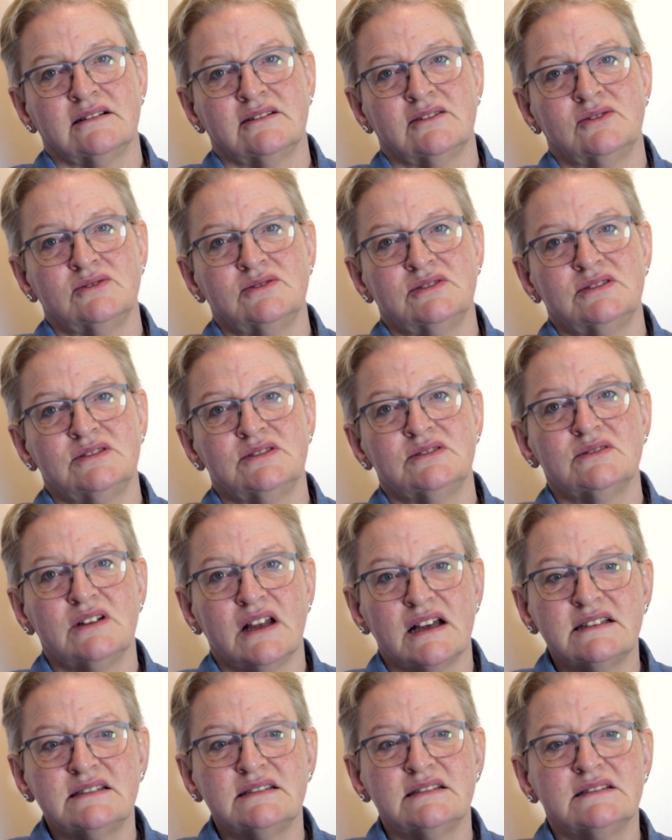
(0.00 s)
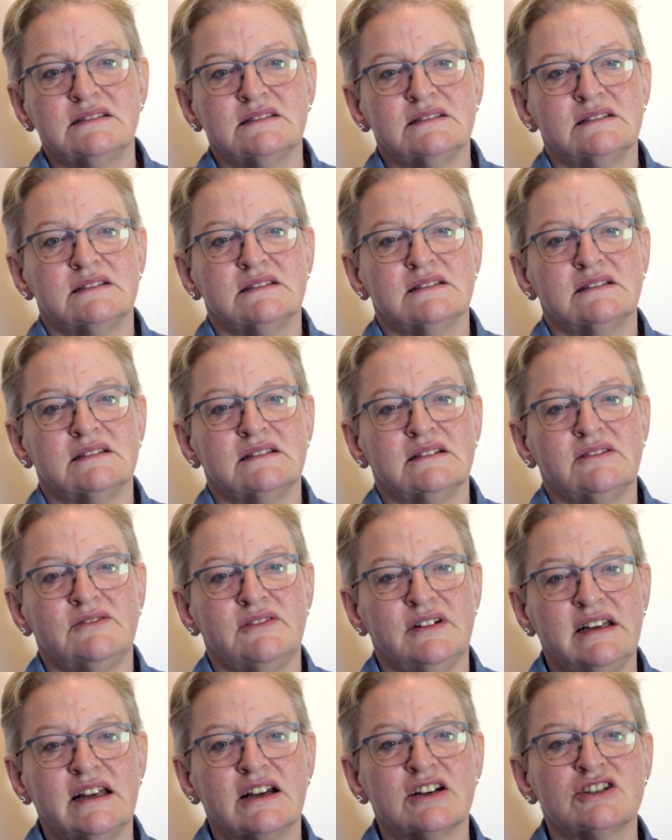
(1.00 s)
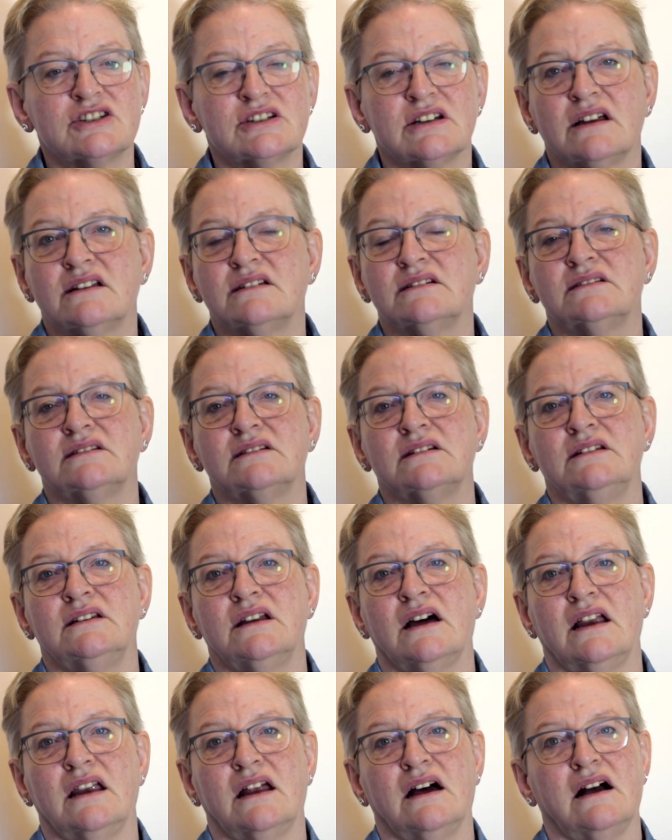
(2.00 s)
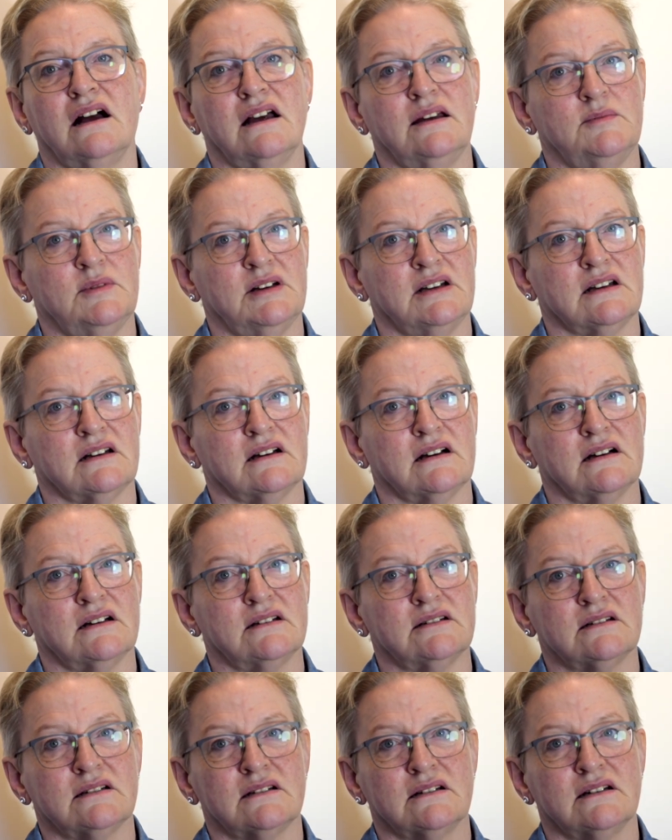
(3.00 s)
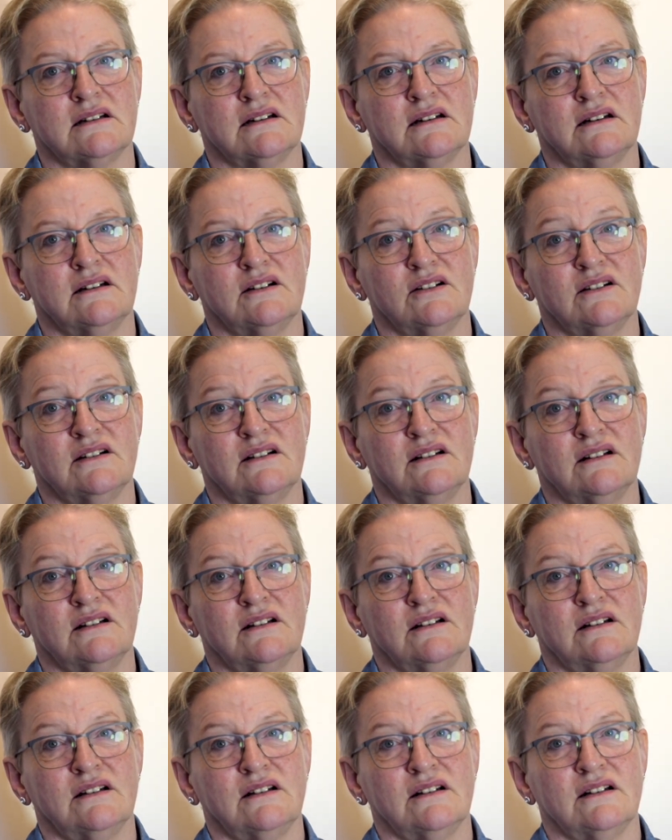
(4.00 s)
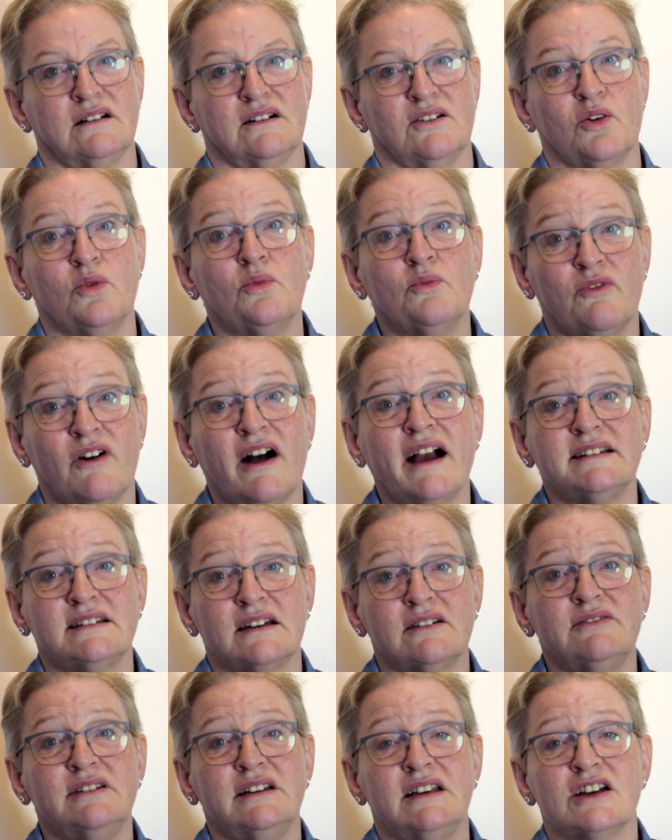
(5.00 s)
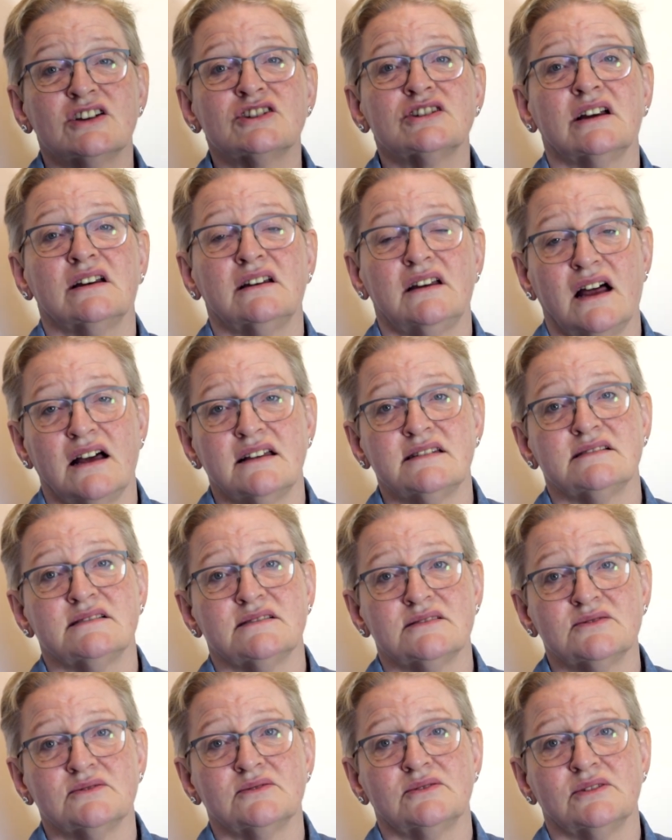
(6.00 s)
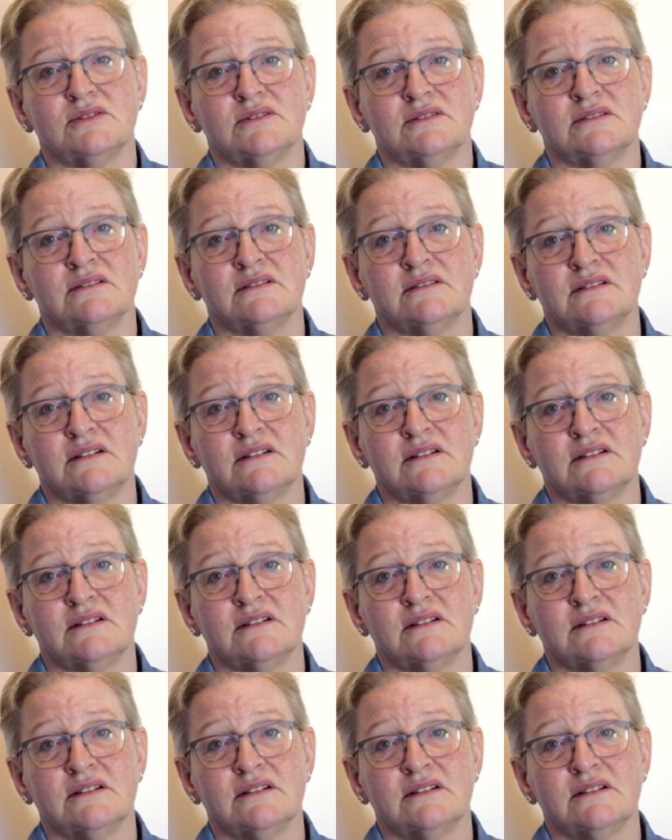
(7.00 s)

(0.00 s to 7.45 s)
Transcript: Und zuletzt Widerstand in aller Heimlichkeit, um weiter Widerstand leisten zu können.